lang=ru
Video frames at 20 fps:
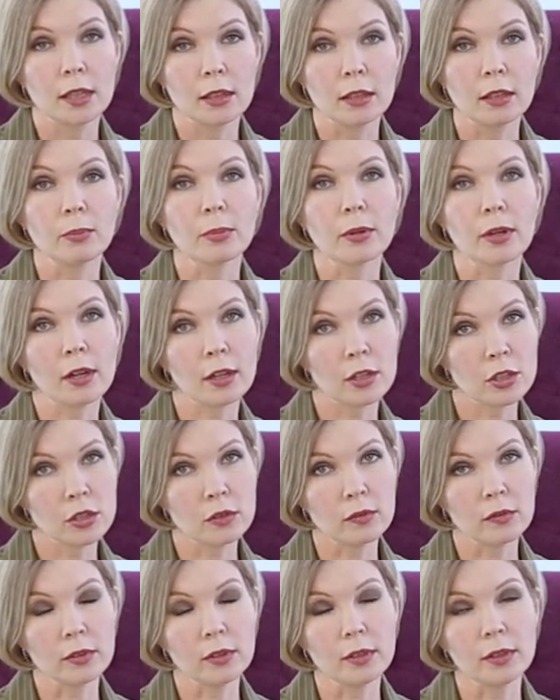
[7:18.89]
для
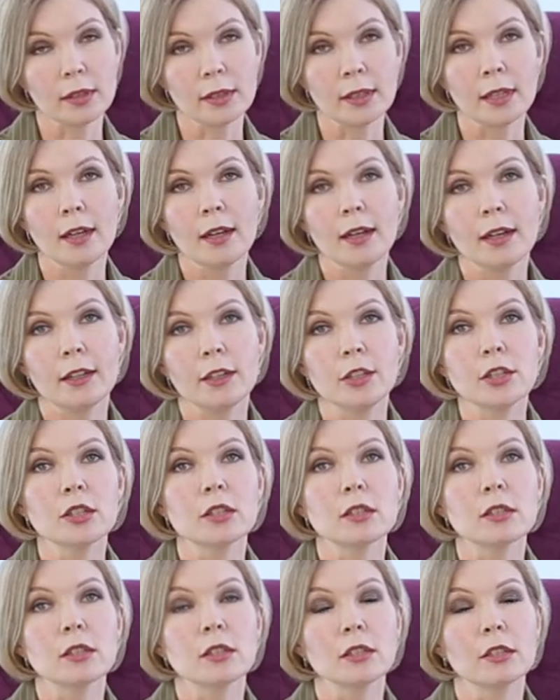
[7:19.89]
прокачивания
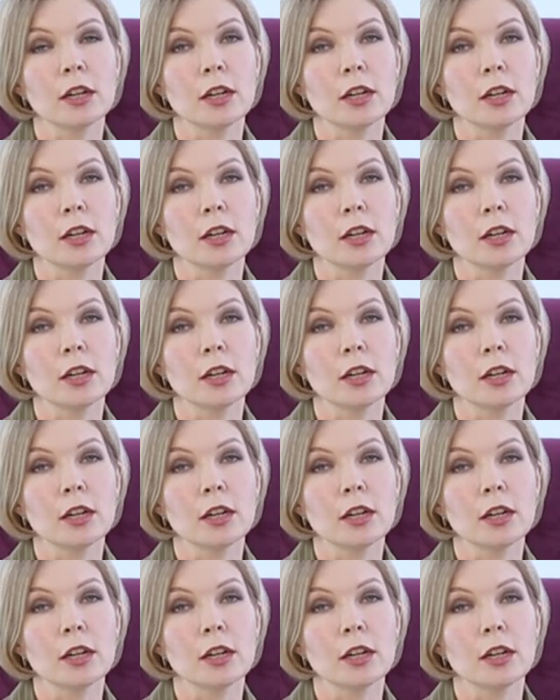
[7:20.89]
личностных